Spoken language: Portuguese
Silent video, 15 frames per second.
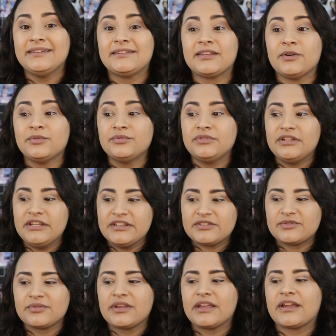Então,
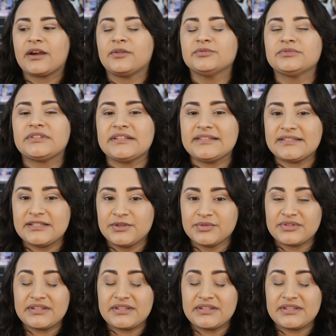nisso o que que aconteceu?